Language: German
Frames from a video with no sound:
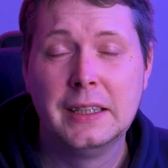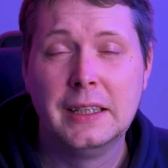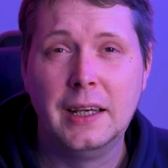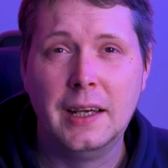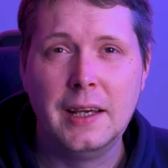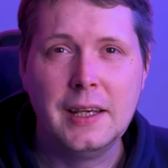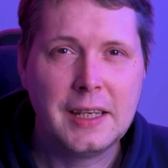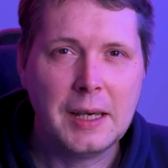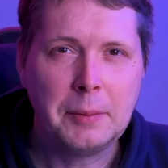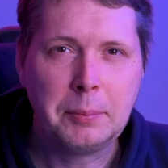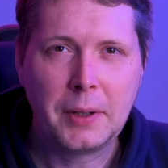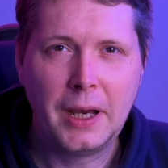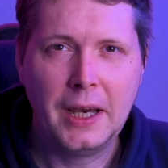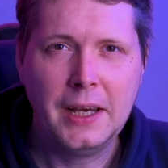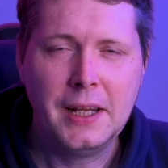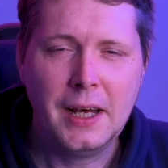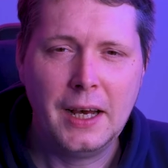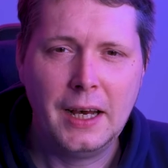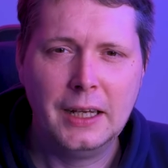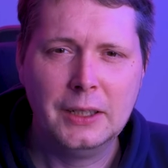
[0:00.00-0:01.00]
Ich habe
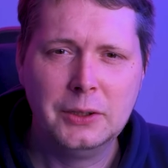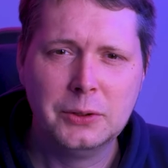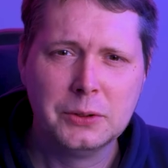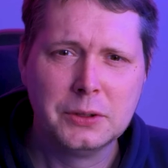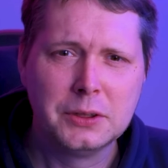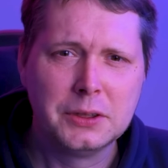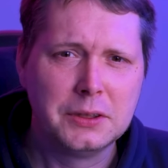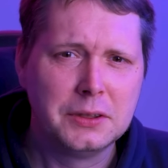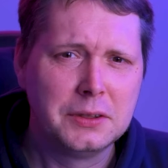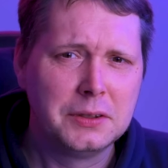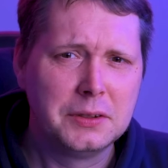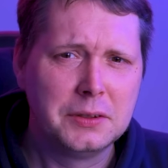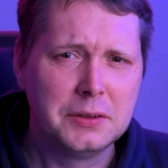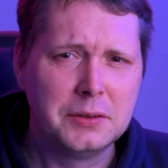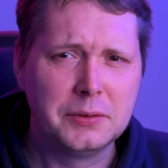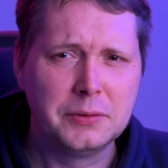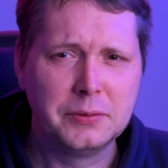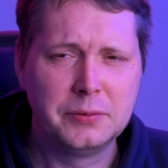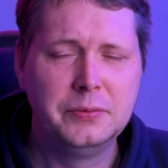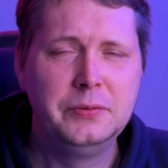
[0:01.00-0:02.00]
keine Ahnung,
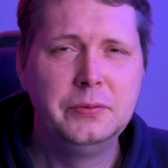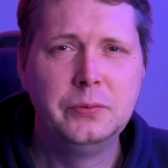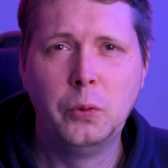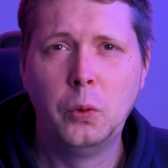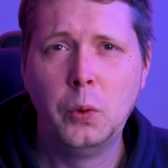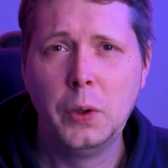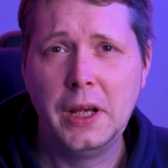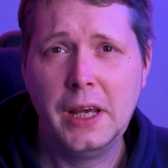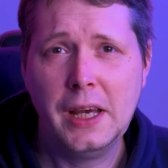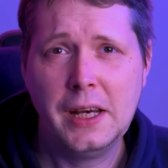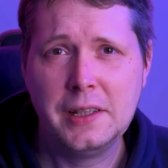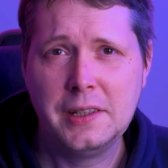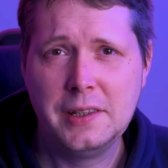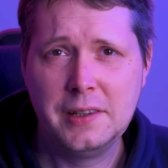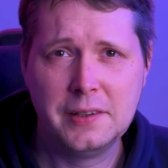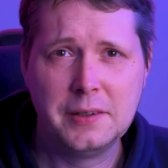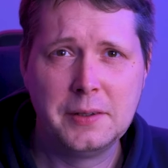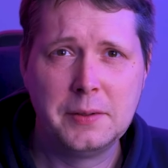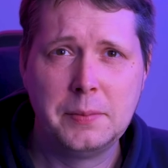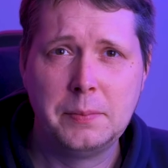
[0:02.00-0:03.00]
woher
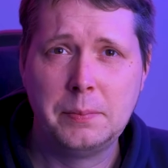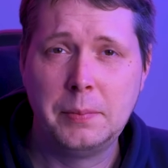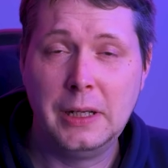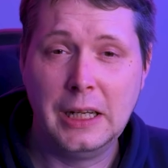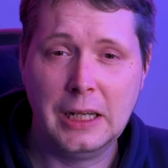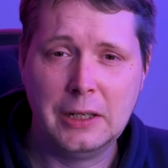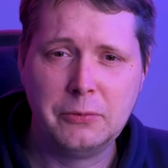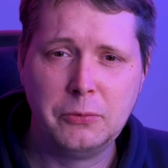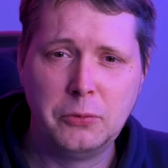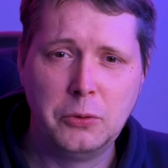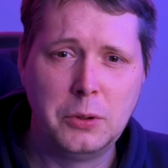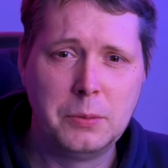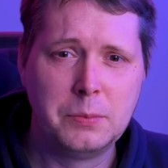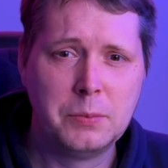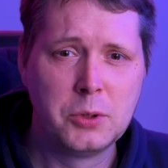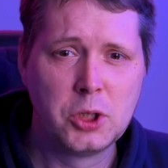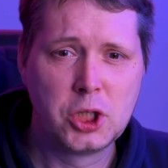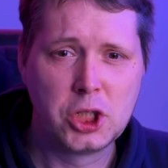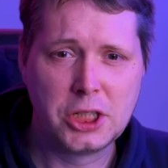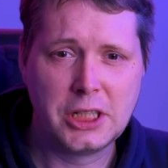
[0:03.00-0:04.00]
diese Plattform
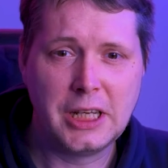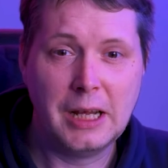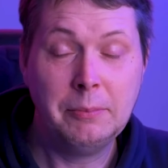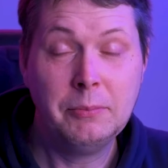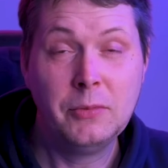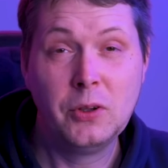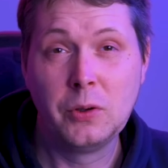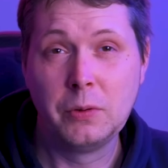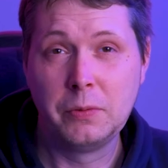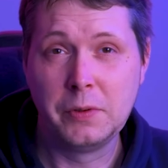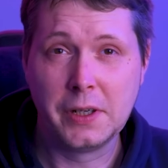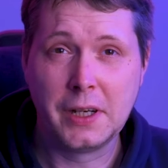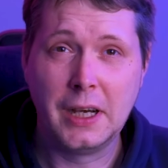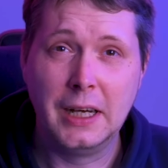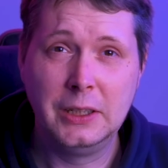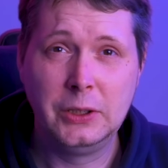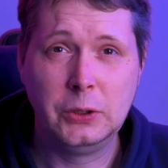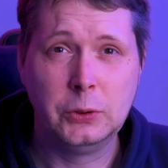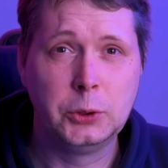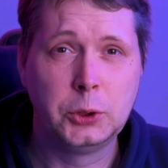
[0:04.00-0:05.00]
stammt, so viel
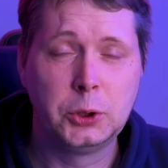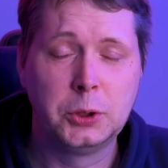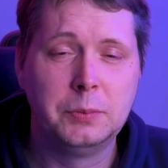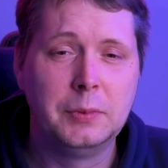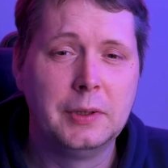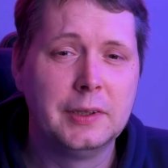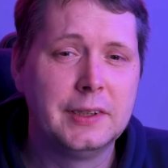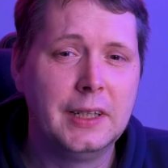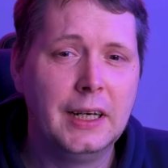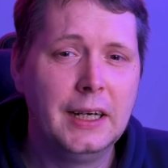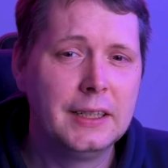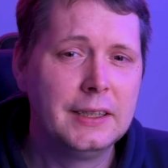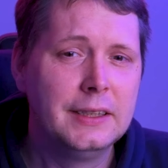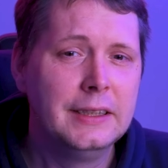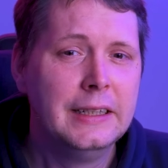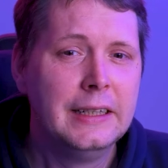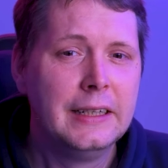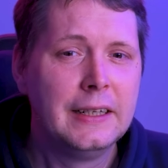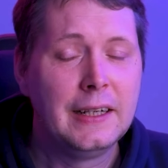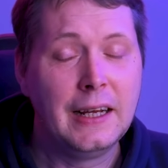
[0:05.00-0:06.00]
kann ich euch schon mal sagen.
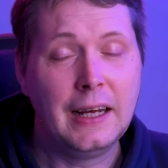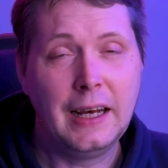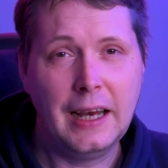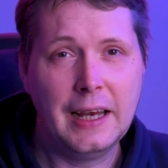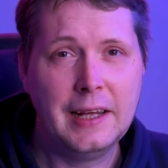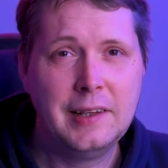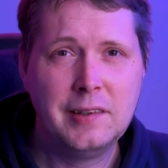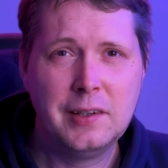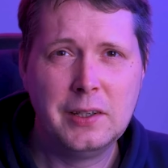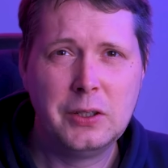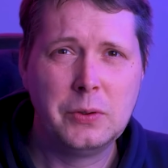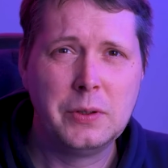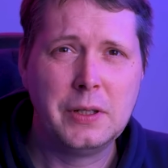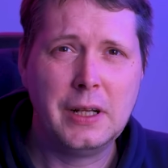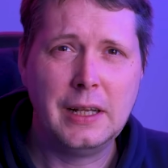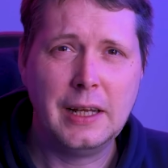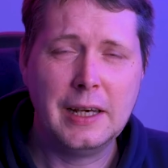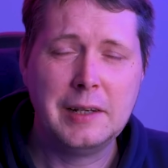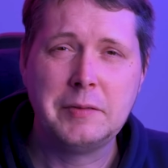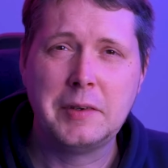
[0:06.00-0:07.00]
Einzig und
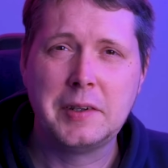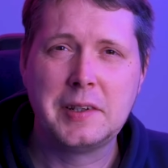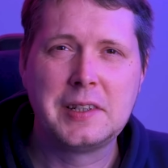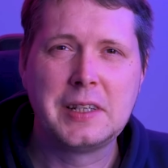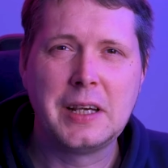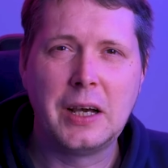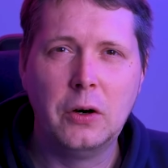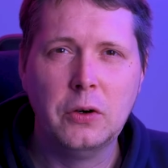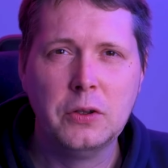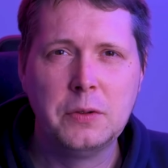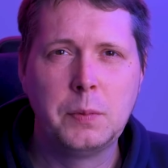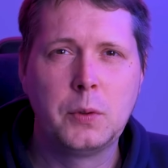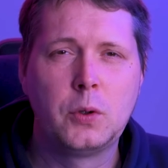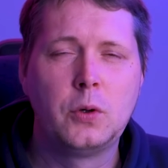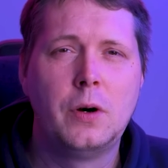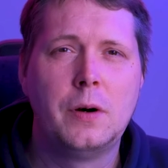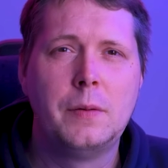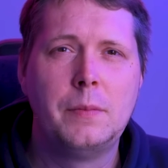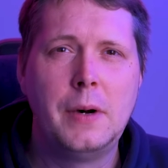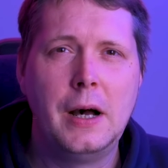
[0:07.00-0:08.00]
allein, was ich
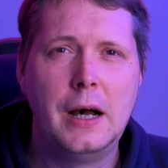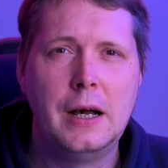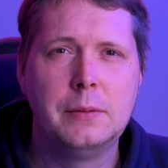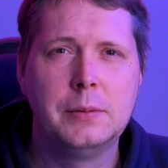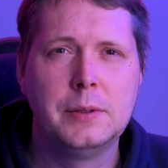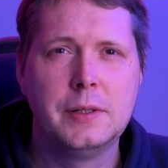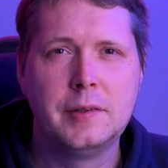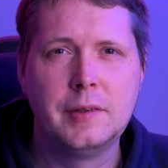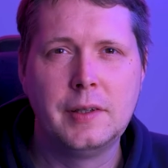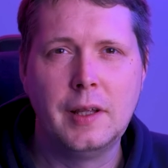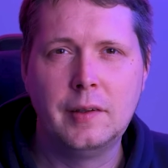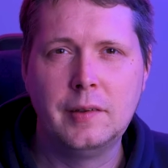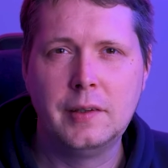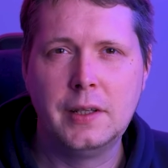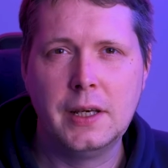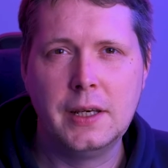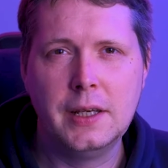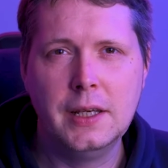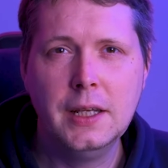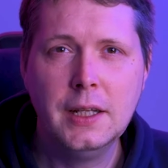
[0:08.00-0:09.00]
rausbekommen habe, ist, dass
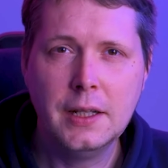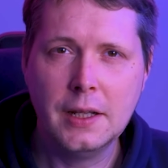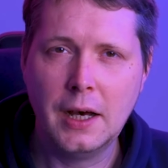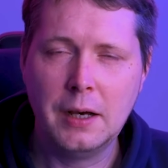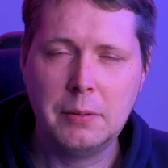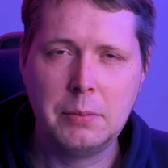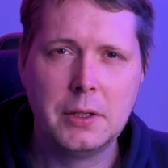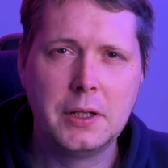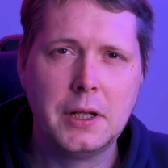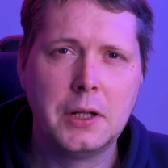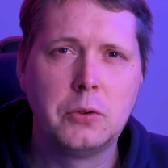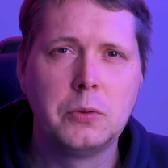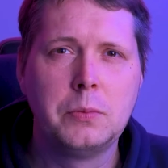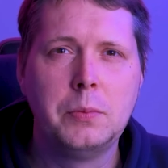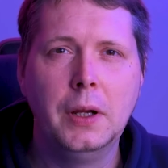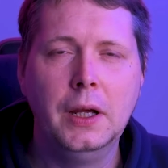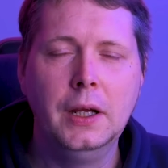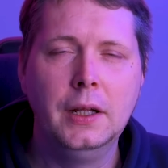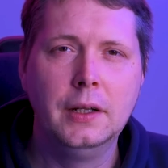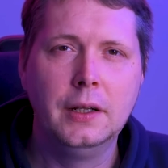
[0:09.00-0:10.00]
der Inhaber der
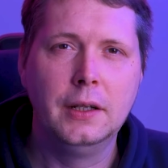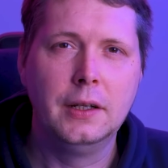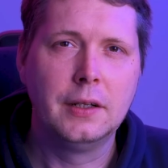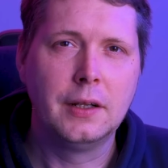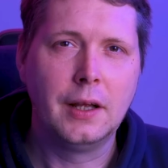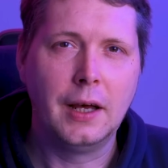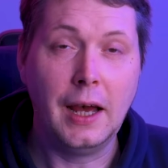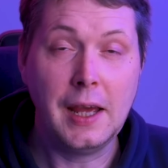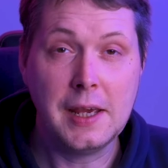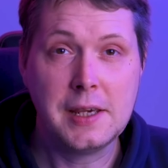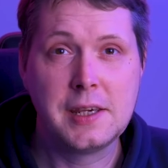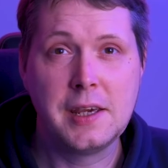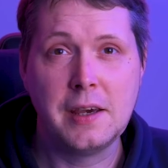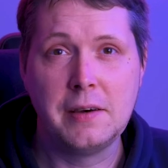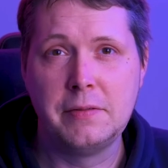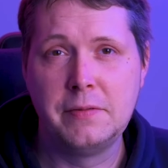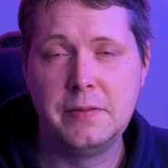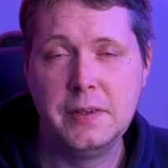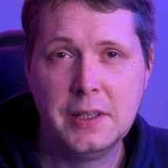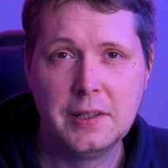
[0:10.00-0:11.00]
Domain in
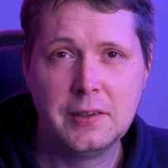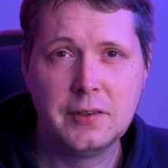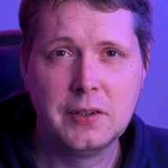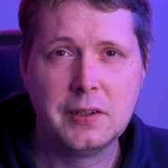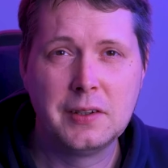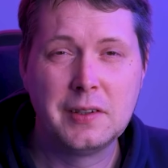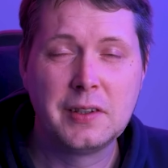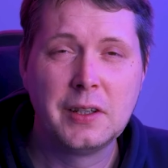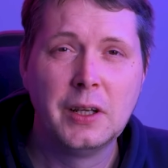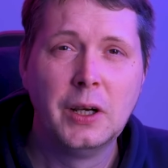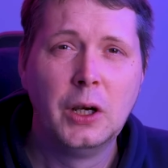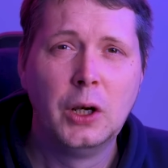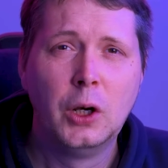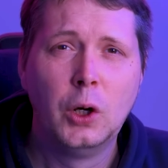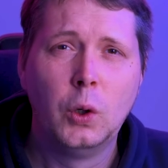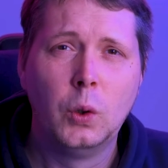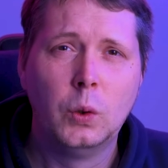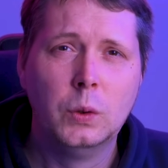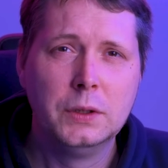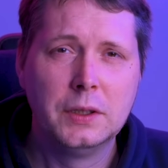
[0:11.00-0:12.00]
Reykjavik sitzt
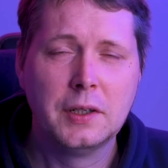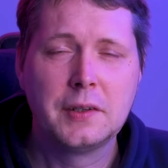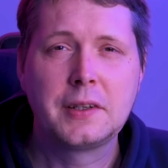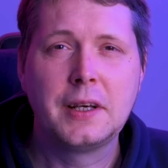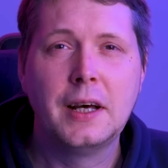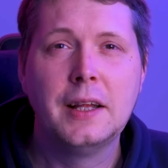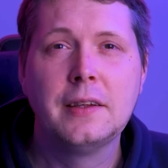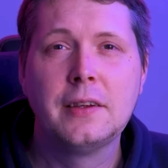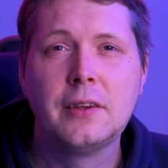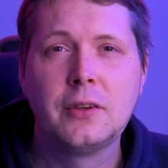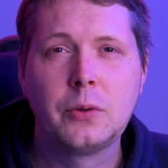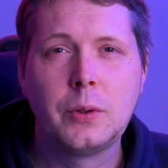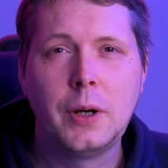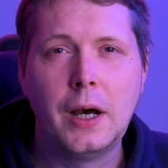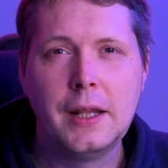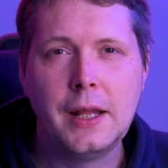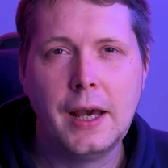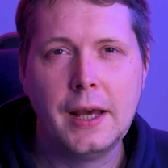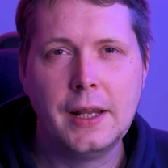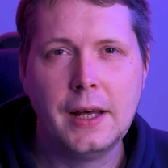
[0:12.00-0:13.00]
und das Ganze sogar
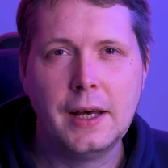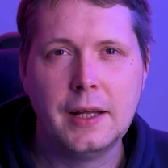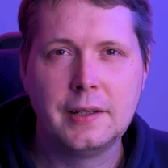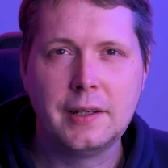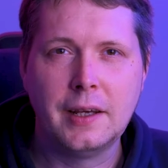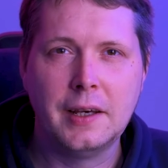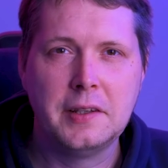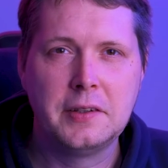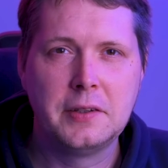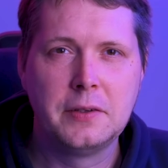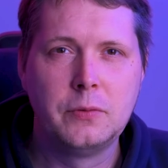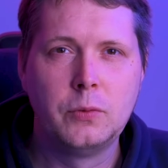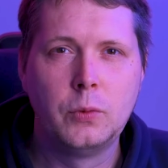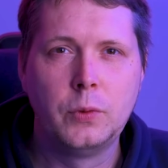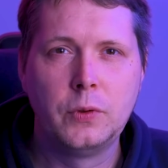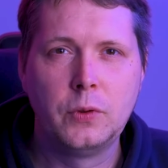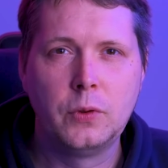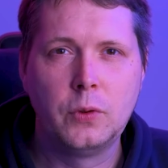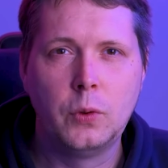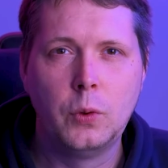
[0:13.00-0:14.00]
an einer Adresse, wo
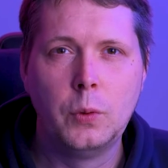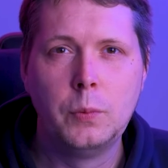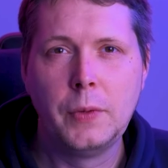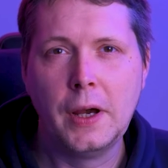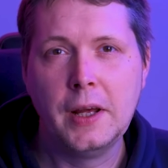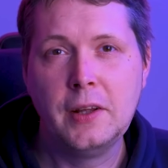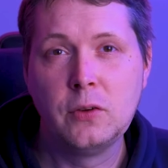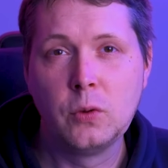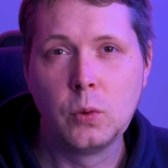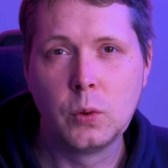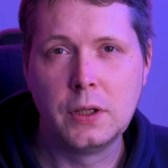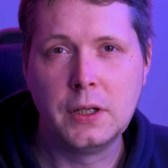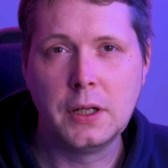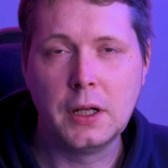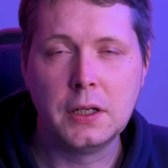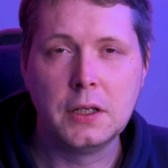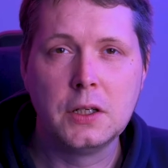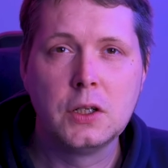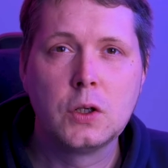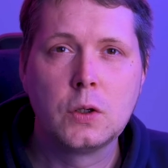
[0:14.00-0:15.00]
es um einen
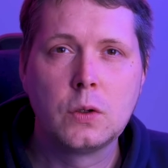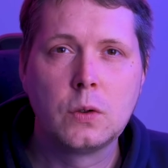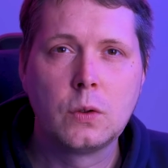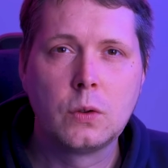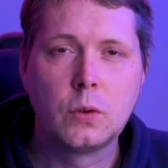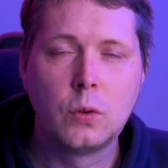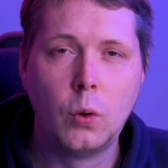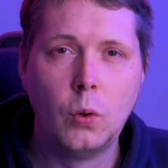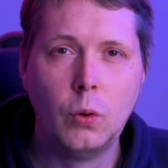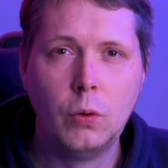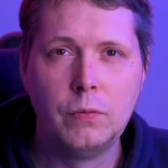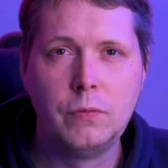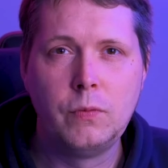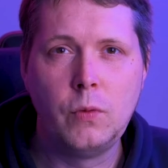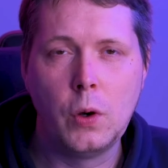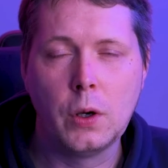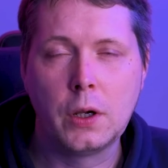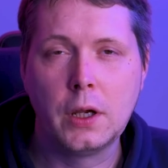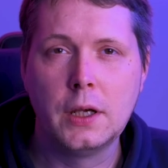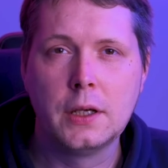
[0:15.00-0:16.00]
sogenannten
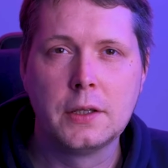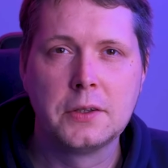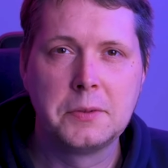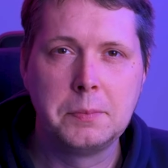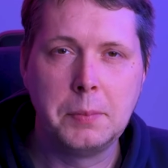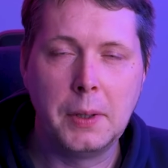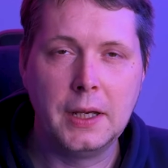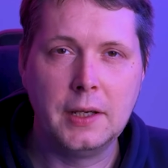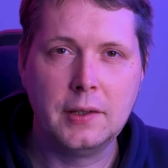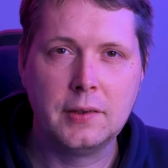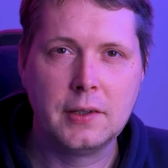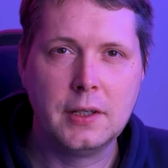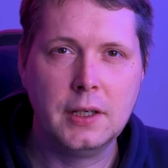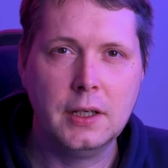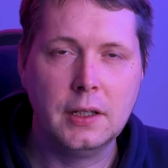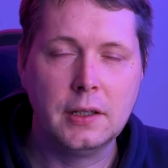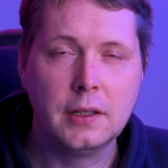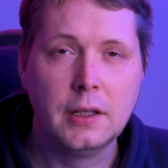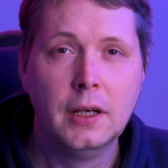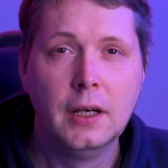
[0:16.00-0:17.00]
Coworking Space
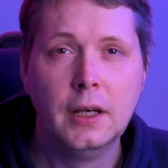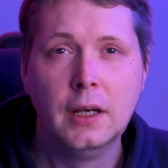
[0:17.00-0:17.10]
geht.